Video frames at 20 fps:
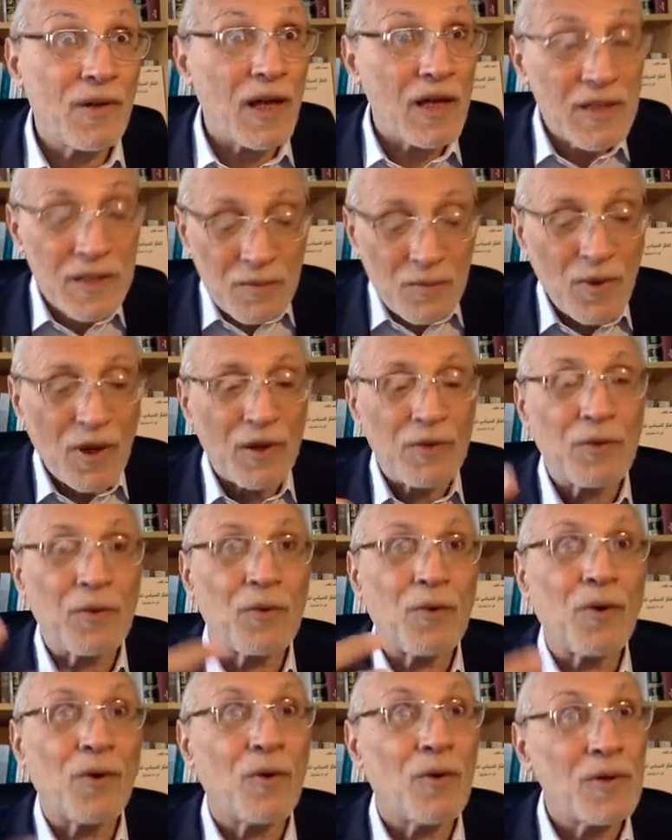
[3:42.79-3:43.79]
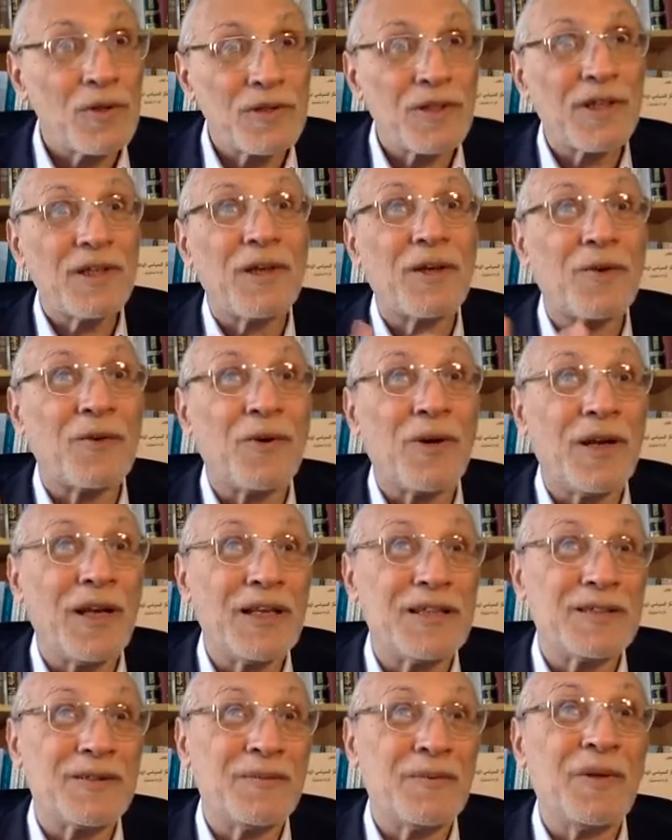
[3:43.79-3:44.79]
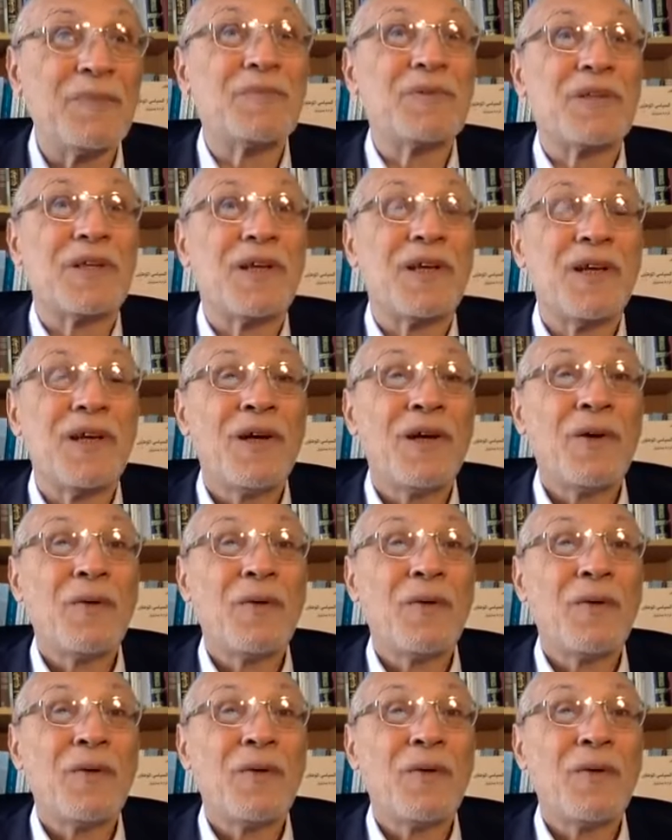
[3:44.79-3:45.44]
لازم واحد يروح كل سنة يروح لازم يمشي